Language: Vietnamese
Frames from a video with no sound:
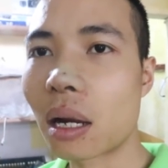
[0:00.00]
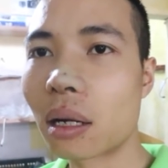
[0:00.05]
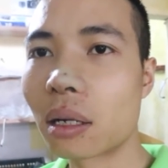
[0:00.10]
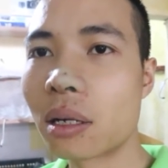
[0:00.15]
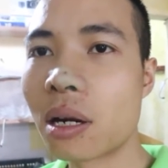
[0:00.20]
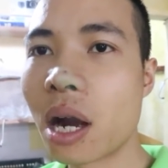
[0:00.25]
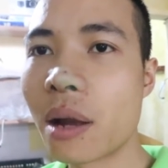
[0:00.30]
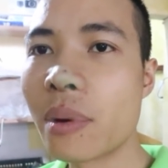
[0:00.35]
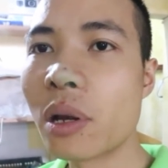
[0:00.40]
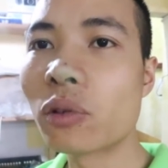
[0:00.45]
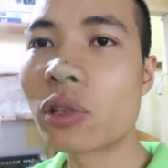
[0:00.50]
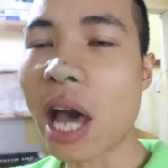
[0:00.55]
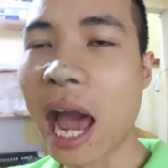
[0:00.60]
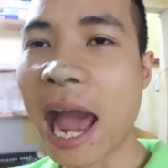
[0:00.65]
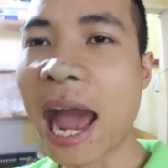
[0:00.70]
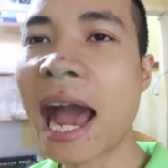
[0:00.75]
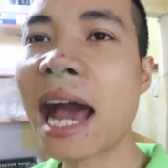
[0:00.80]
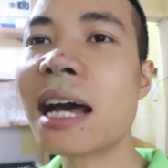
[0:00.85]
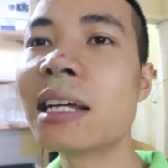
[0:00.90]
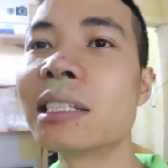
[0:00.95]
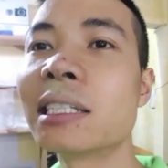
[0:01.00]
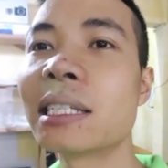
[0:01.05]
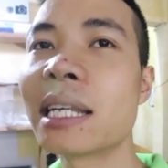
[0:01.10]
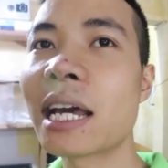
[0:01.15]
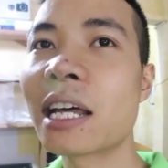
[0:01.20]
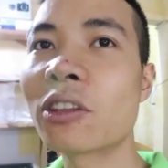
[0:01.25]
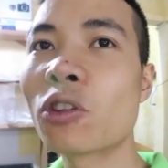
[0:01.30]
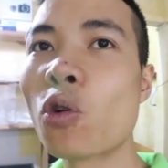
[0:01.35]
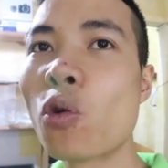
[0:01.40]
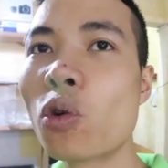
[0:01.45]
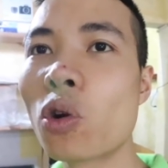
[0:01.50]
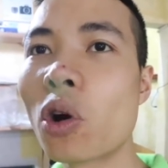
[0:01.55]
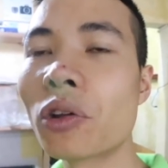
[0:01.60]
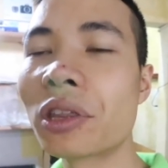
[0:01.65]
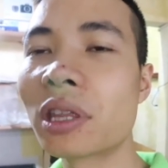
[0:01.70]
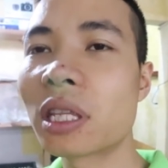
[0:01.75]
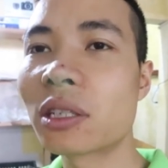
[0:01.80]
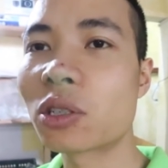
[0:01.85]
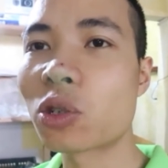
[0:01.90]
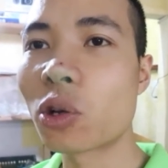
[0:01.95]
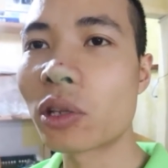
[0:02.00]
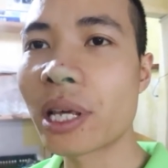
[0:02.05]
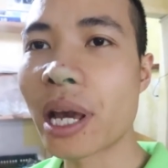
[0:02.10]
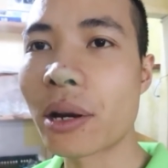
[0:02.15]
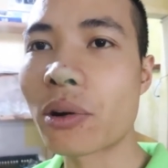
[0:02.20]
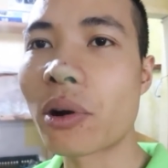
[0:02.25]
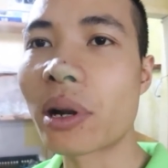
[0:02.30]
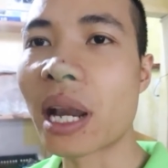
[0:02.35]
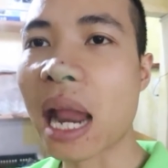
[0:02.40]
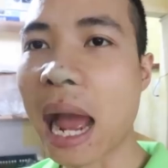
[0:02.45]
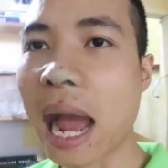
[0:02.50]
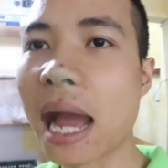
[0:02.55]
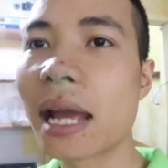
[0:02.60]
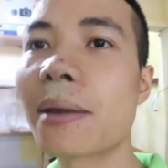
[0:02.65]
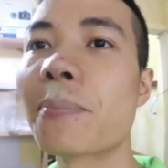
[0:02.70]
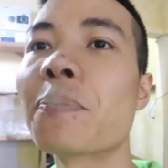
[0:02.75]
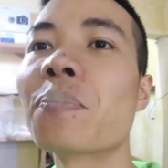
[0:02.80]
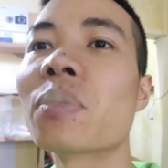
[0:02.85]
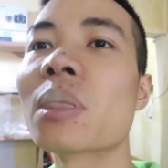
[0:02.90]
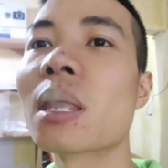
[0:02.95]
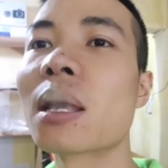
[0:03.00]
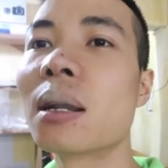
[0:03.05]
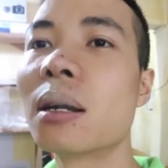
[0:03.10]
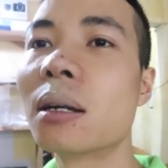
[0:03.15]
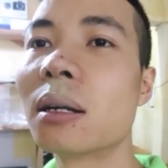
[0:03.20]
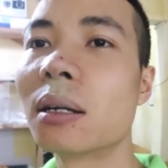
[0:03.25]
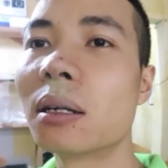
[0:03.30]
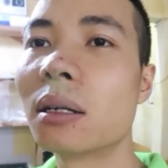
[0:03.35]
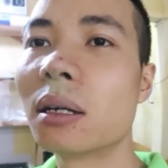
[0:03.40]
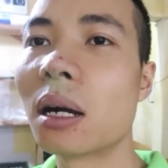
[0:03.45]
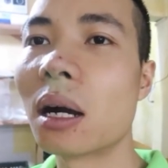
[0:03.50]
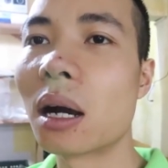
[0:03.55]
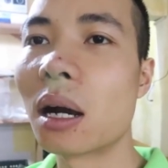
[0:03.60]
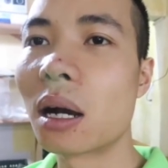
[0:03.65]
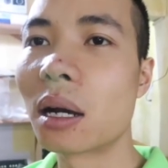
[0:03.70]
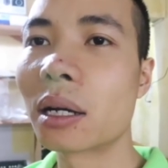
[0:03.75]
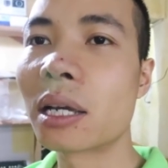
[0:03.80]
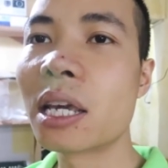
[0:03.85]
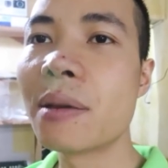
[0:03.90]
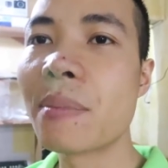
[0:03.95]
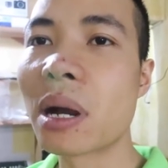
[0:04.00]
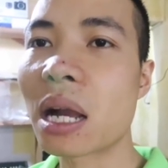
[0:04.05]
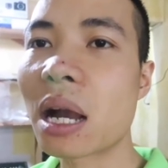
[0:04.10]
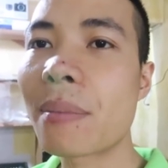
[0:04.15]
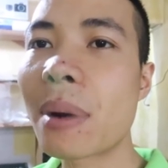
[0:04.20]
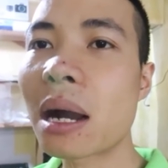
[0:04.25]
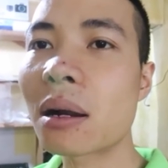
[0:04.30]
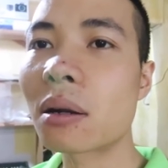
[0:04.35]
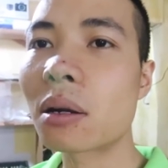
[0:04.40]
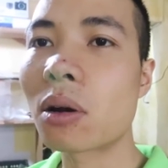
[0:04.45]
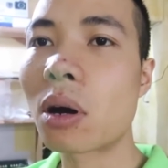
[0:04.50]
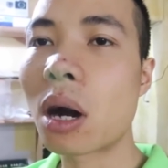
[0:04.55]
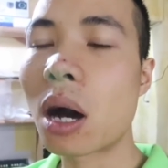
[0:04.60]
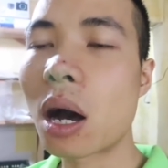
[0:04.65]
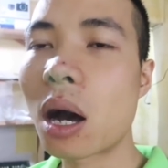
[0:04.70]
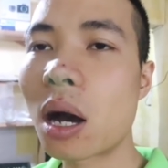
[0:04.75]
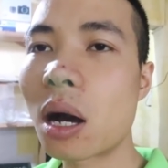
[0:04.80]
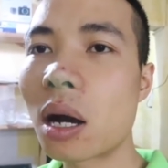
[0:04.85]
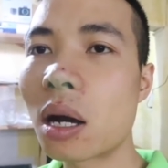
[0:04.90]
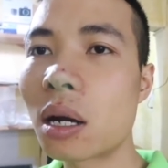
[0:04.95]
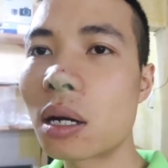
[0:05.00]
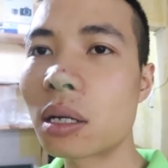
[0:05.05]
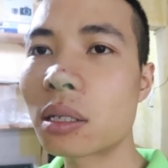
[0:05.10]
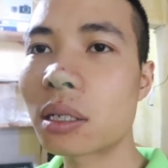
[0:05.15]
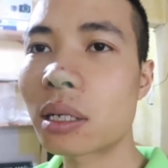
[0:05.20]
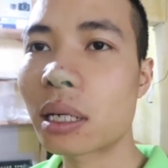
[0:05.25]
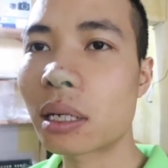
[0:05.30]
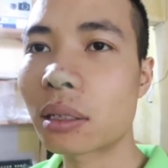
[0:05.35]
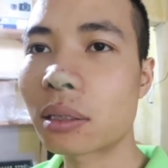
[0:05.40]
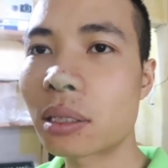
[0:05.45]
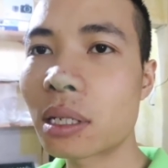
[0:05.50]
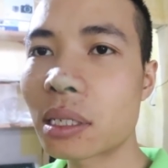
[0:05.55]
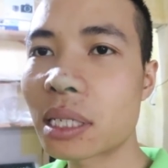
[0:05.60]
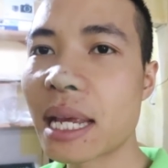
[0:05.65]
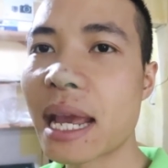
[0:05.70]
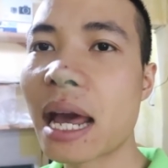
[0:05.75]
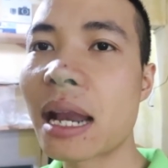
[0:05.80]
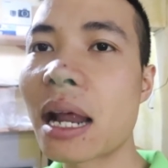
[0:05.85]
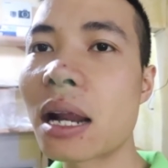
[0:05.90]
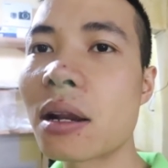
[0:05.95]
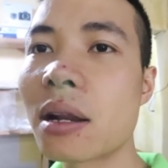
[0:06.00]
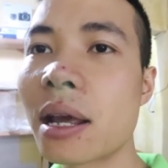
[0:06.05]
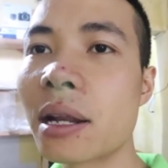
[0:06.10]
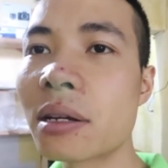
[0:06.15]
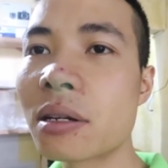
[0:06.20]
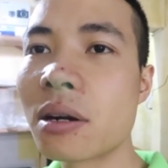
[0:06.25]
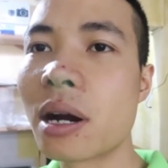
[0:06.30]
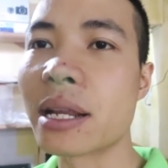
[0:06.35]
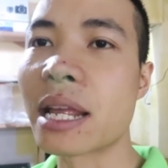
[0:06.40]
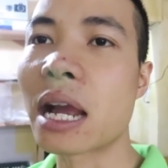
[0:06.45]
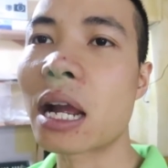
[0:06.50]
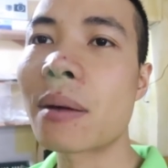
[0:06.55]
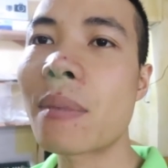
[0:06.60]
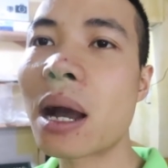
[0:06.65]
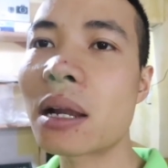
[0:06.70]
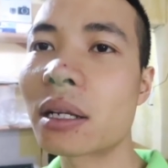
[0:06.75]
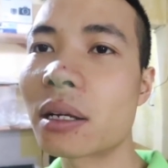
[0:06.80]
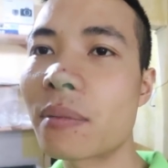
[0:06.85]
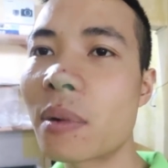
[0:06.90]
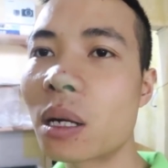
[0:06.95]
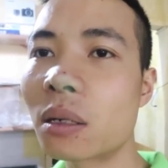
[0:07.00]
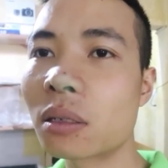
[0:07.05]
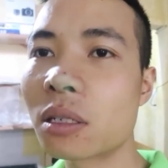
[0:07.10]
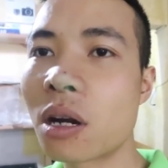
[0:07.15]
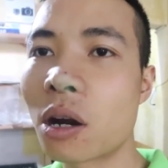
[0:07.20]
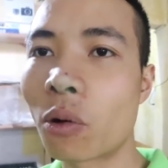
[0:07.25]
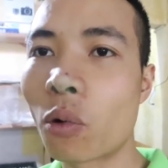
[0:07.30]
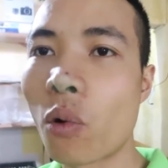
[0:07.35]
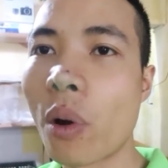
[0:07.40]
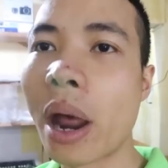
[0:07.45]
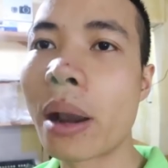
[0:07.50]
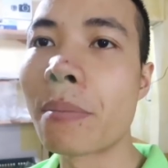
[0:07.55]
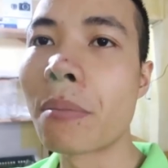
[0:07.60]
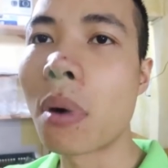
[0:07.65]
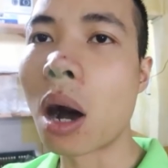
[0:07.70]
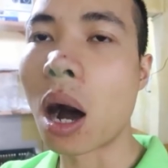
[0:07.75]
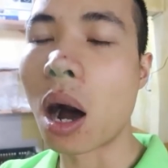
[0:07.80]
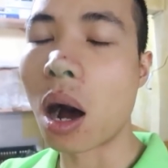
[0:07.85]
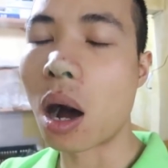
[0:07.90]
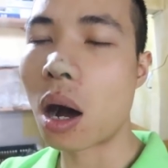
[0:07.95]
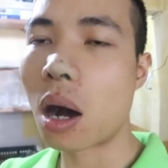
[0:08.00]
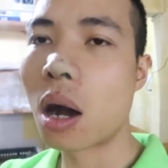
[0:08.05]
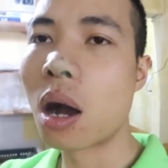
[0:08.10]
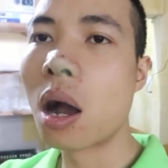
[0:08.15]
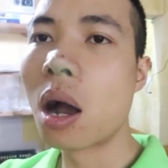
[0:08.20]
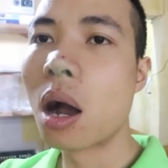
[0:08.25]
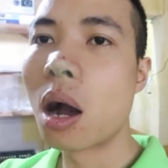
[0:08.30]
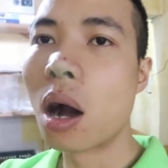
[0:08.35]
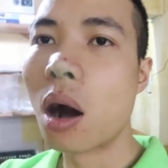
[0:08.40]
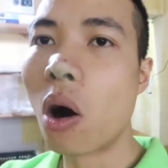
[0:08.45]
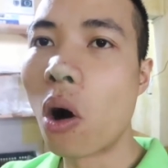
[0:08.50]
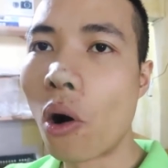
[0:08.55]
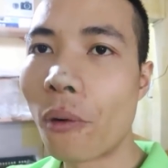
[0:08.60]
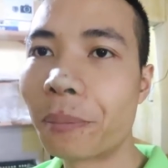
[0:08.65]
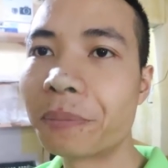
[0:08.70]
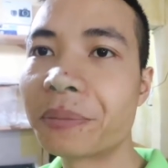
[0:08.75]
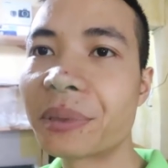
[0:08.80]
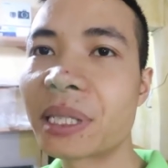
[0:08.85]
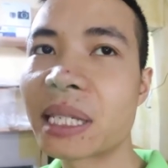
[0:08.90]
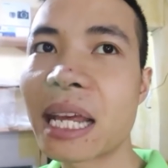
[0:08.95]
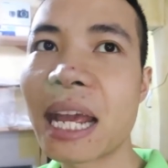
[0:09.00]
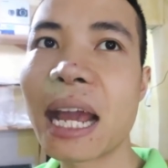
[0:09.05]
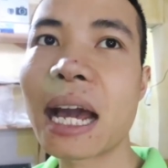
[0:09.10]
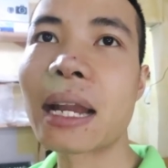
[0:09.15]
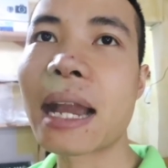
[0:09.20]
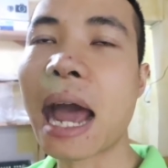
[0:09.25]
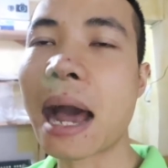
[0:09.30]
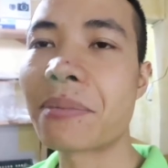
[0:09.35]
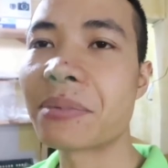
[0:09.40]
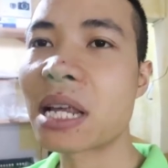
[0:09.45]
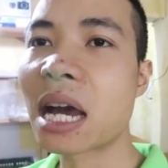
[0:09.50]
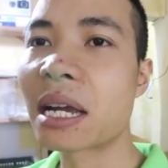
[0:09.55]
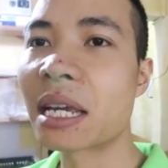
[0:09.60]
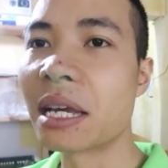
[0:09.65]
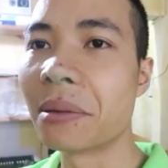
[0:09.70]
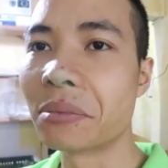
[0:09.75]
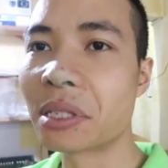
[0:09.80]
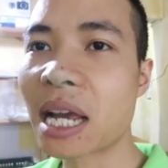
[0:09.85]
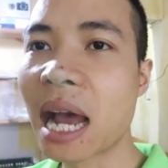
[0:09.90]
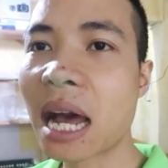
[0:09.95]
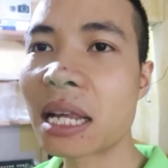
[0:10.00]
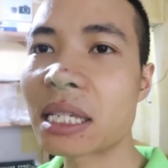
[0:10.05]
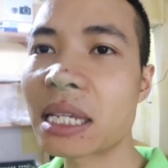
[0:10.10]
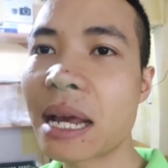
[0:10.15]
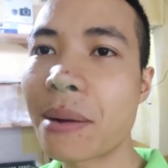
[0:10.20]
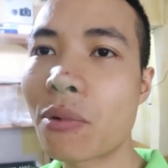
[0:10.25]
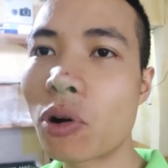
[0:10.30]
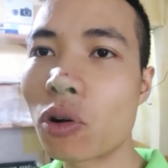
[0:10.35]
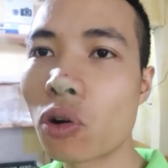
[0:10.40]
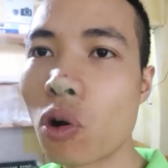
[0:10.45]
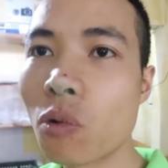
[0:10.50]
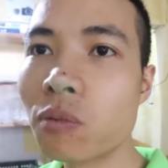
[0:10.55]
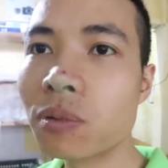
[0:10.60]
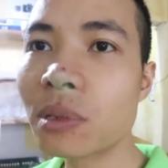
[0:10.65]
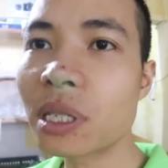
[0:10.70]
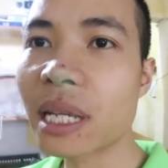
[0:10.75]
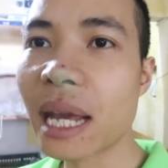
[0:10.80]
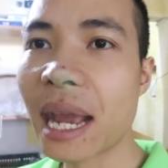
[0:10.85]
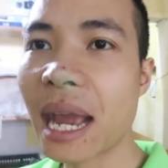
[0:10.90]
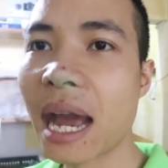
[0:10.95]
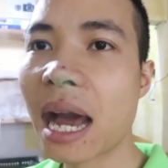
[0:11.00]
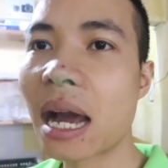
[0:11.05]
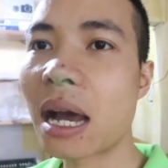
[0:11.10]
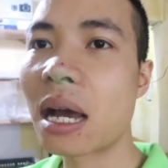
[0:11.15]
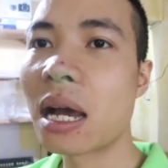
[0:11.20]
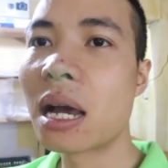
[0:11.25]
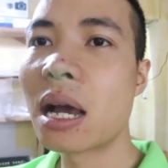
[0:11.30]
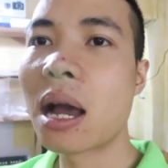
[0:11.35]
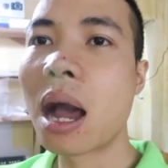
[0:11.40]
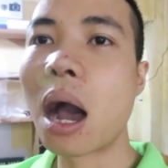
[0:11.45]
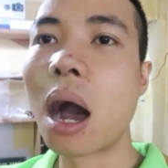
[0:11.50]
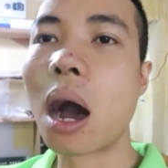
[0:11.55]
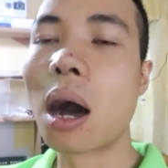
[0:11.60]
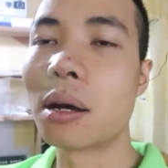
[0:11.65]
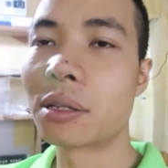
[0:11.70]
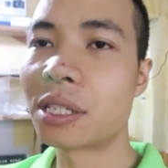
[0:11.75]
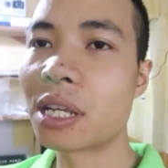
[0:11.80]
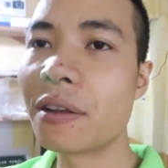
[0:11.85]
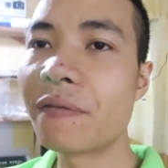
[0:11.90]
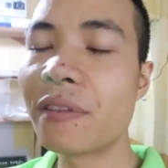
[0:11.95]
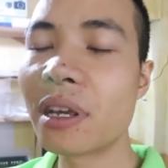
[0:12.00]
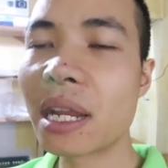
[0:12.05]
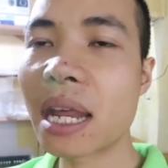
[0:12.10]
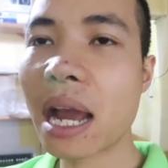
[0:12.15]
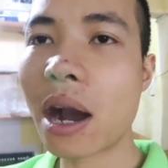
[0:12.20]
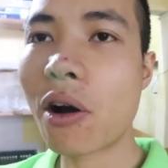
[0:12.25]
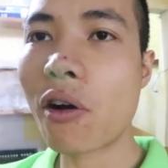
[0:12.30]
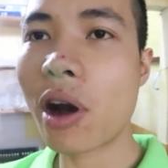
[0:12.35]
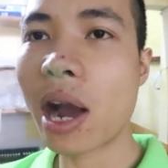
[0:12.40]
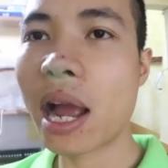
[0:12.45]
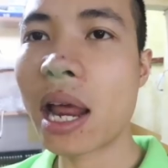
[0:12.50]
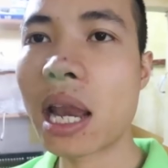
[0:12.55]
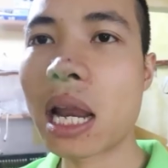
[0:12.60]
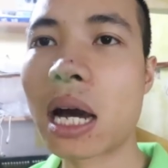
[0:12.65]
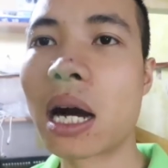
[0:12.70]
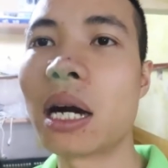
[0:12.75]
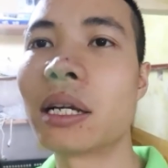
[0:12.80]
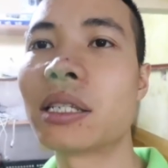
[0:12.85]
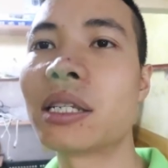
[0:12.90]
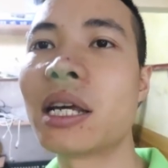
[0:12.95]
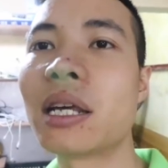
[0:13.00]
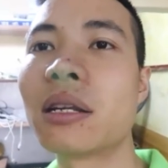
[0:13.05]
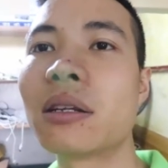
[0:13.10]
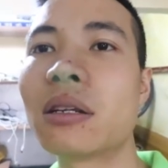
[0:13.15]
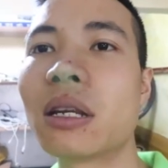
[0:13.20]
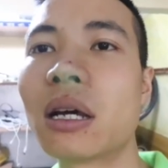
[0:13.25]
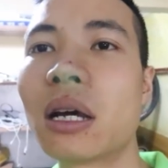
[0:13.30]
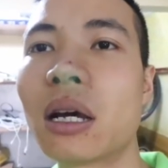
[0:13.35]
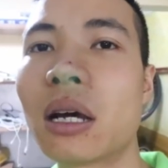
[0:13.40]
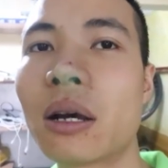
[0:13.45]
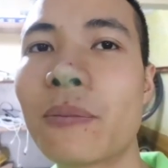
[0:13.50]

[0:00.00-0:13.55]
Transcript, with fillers: người bưu tá sẽ thu lốt số tiền còn lại à, khi mà các bác có chiếc xe đã đến cửa nhà các bác thì các bác được quyền mở hộp xe đạp ra kiểm tra xem có đúng xe ở trên video hay là ở trên Zalo